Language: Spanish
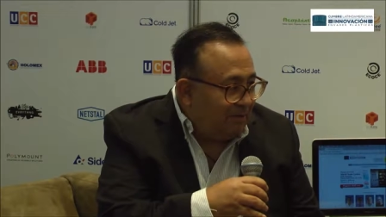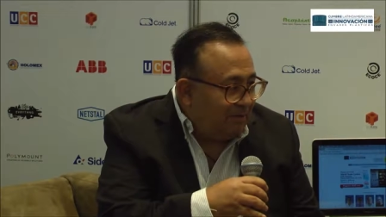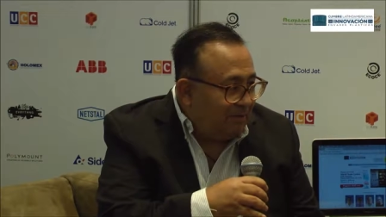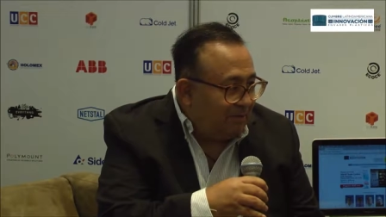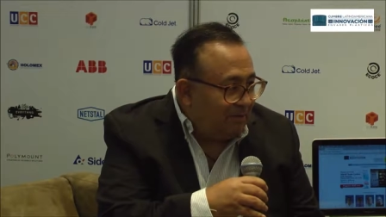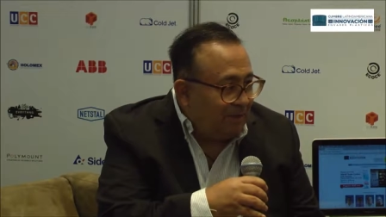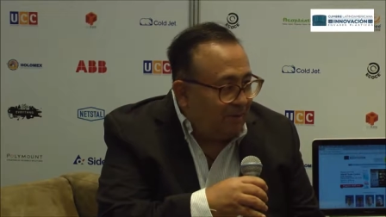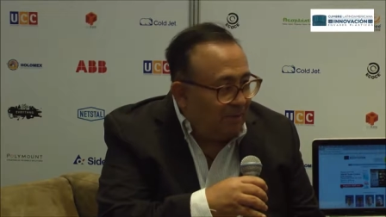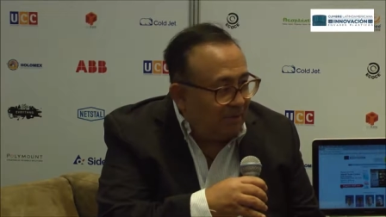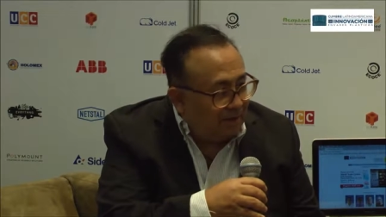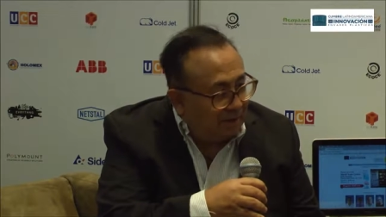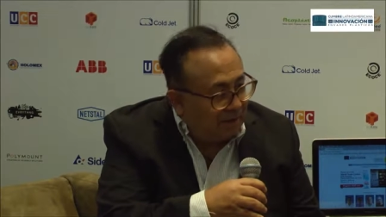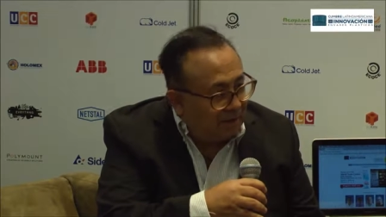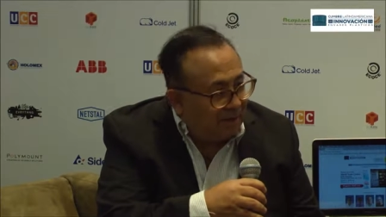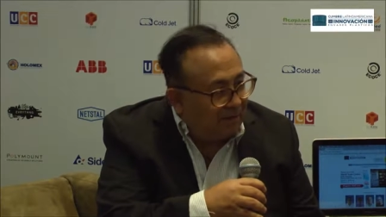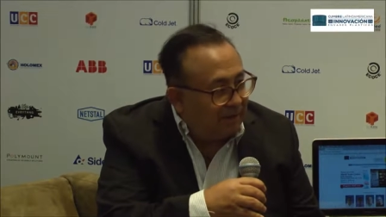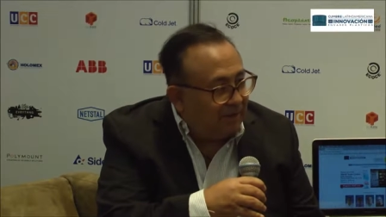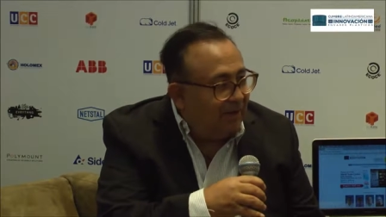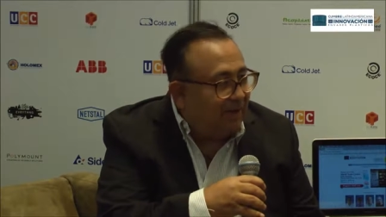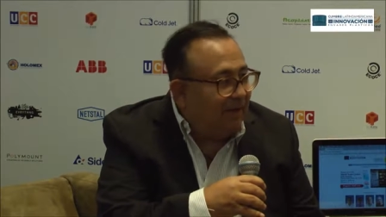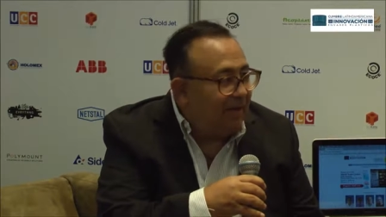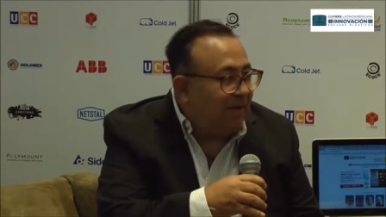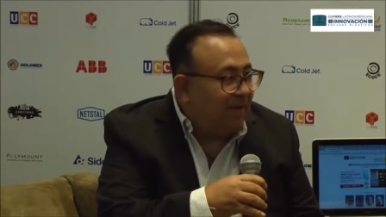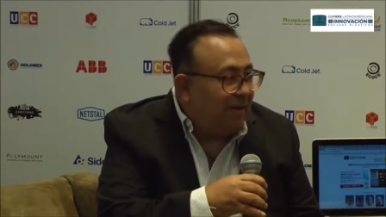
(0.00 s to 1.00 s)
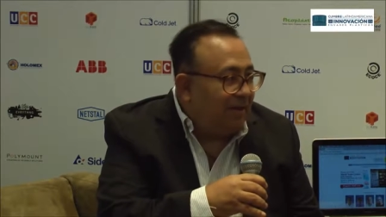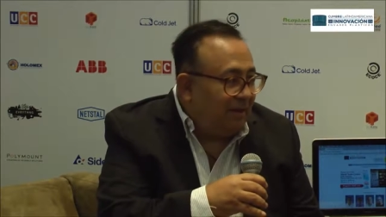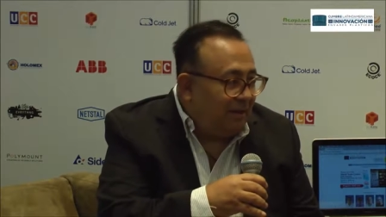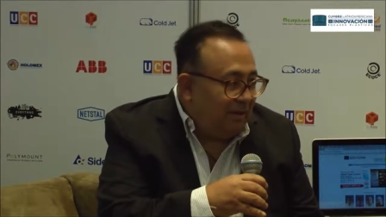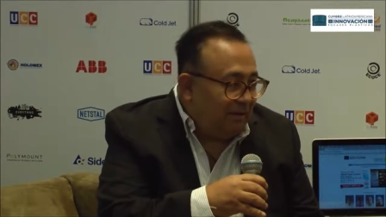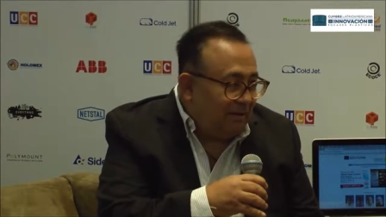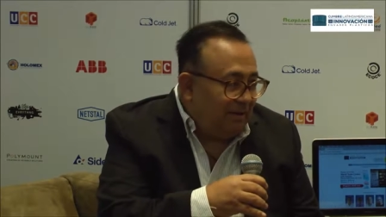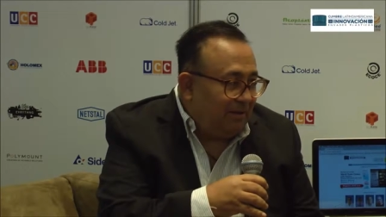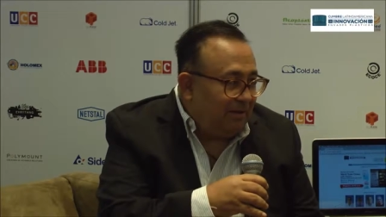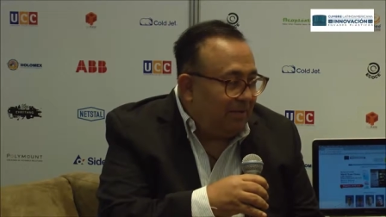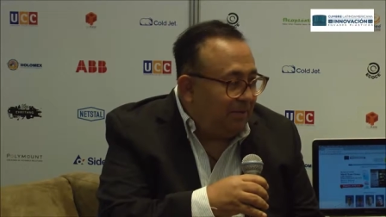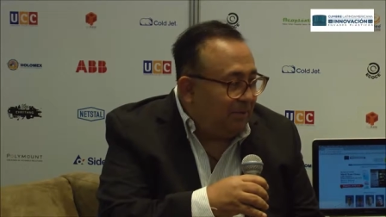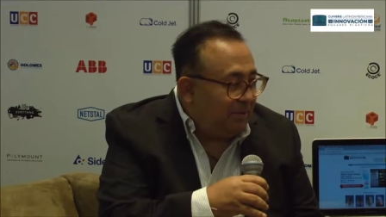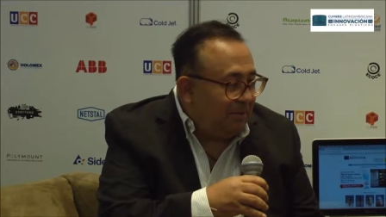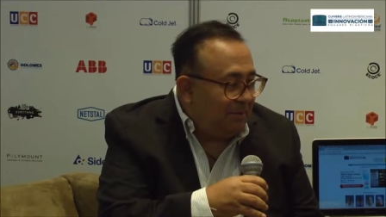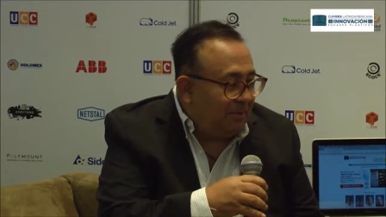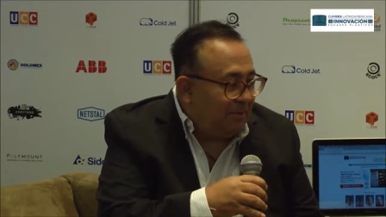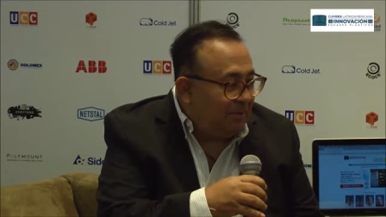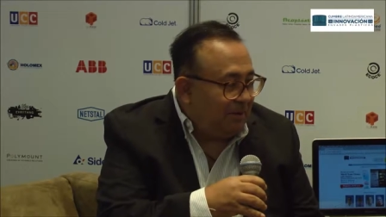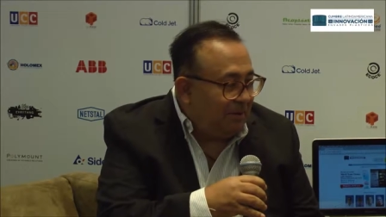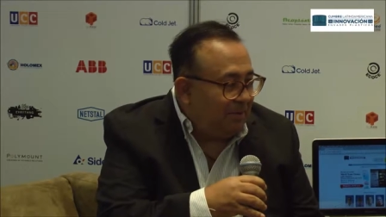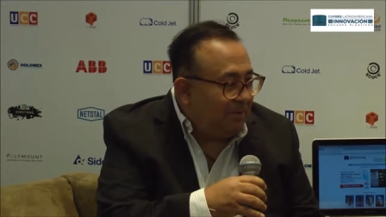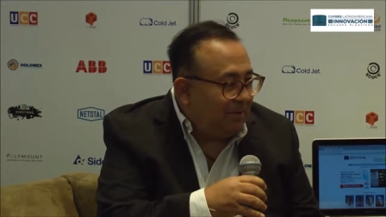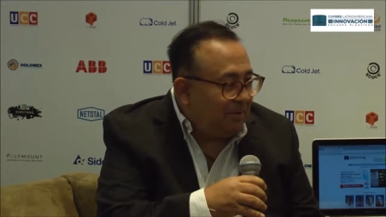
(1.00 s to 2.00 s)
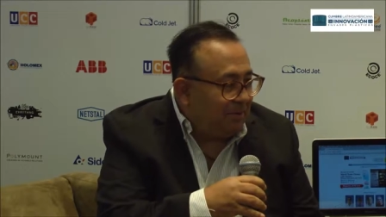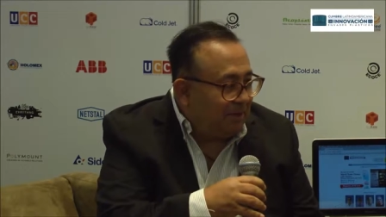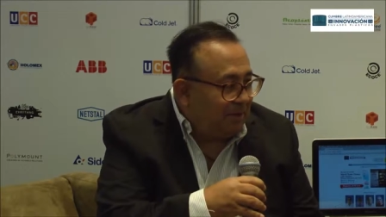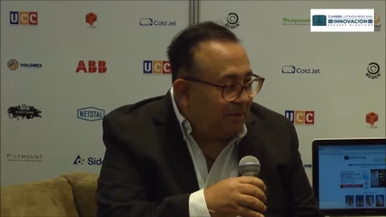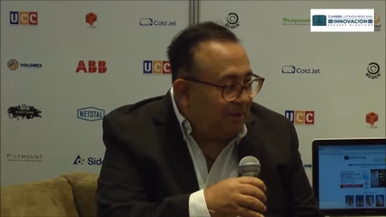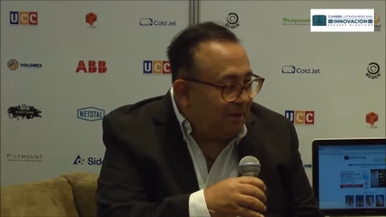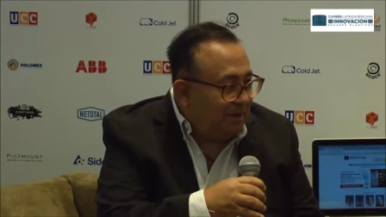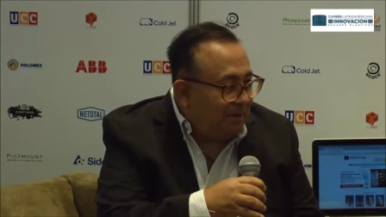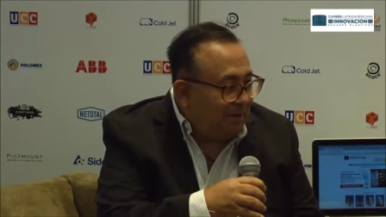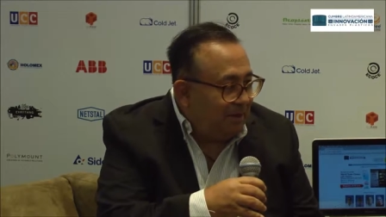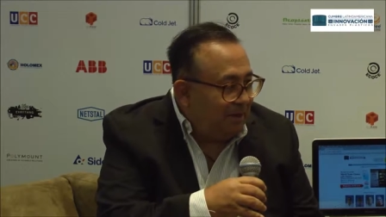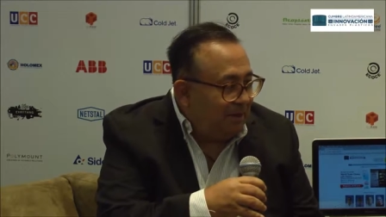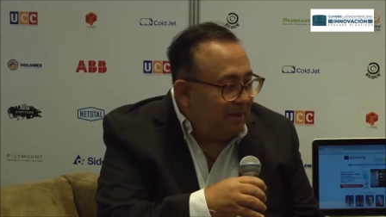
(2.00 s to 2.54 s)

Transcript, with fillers: Uno lo agita y es una bebida como tal.